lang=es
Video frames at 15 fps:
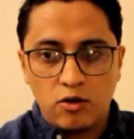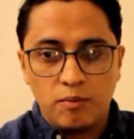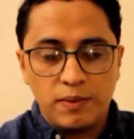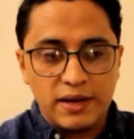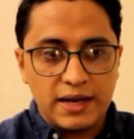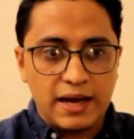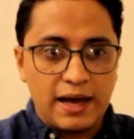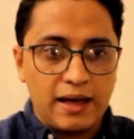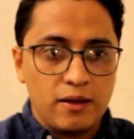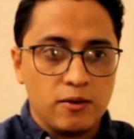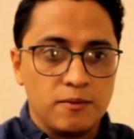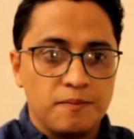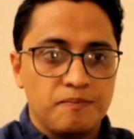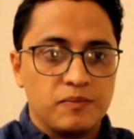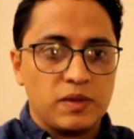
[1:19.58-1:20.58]

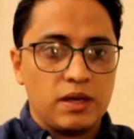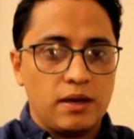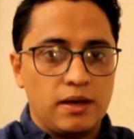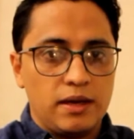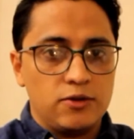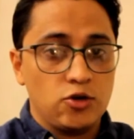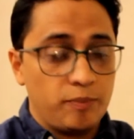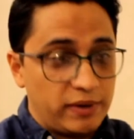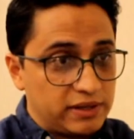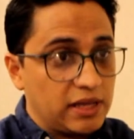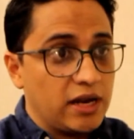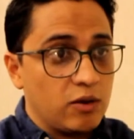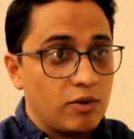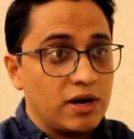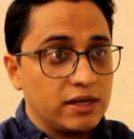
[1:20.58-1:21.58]
complicado. Yo
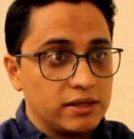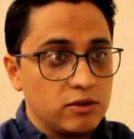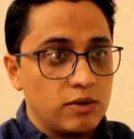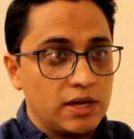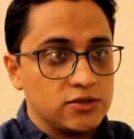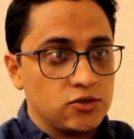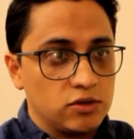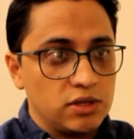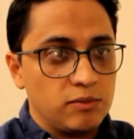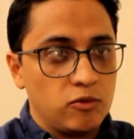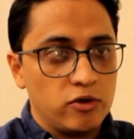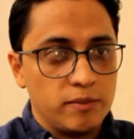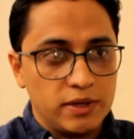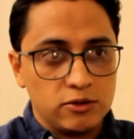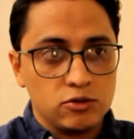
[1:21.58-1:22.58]
pertenezco a la articulación de
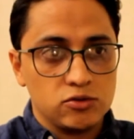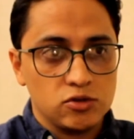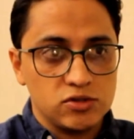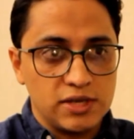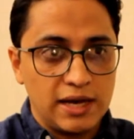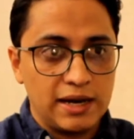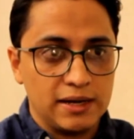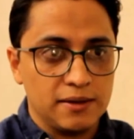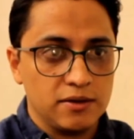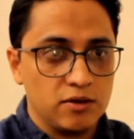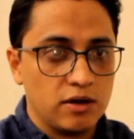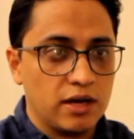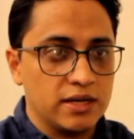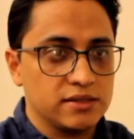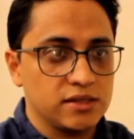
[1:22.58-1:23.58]
movimientos sociales
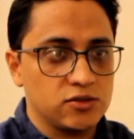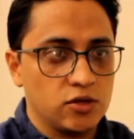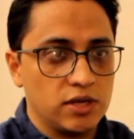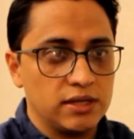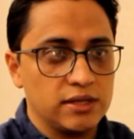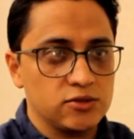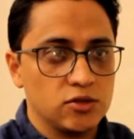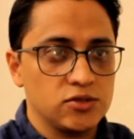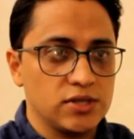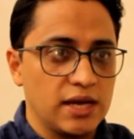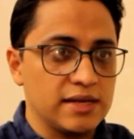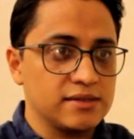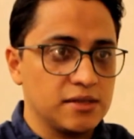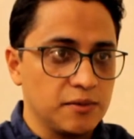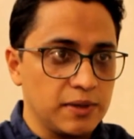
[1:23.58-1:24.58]
y organizaciones de
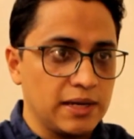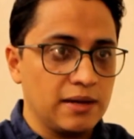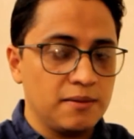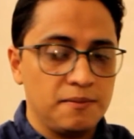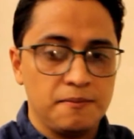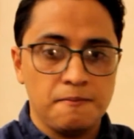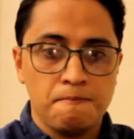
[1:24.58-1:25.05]
sociedad civil,